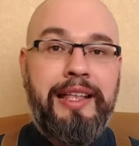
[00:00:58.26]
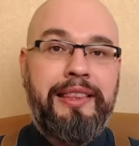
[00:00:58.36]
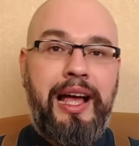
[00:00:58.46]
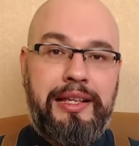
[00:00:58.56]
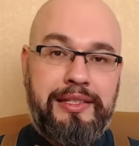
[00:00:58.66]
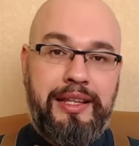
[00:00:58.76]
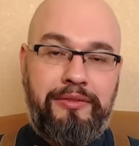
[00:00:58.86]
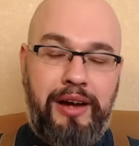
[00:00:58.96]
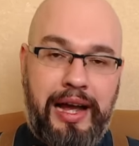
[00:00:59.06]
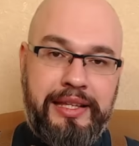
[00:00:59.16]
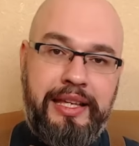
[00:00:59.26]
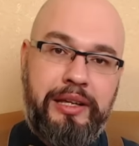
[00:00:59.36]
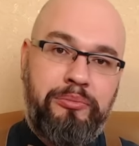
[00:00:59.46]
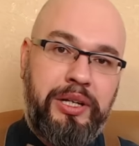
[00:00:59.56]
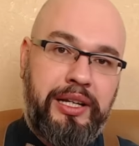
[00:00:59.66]
на
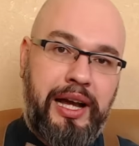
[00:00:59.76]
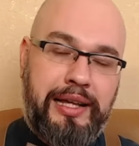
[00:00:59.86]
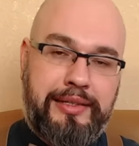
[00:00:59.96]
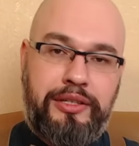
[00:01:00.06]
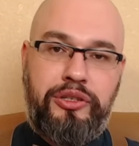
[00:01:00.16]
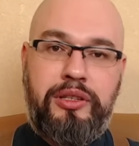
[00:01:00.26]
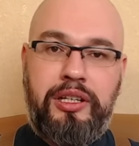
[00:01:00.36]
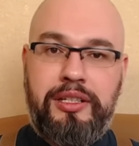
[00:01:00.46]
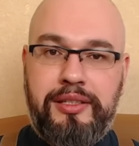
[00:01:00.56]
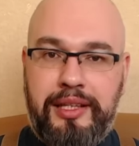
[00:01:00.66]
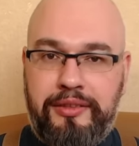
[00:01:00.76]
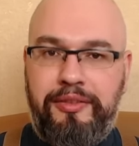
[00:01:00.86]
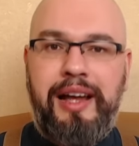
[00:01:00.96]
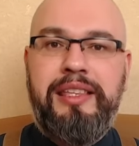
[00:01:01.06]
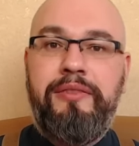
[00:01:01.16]
основании приказа
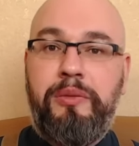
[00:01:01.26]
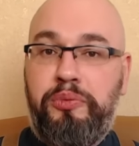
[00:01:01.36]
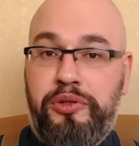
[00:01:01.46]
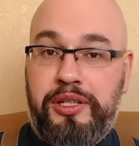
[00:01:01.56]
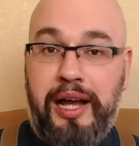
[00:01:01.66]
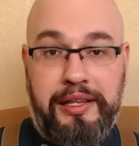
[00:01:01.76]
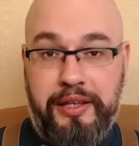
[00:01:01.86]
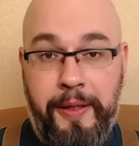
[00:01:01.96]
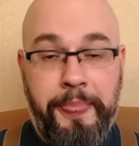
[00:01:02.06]
402 не выпускать.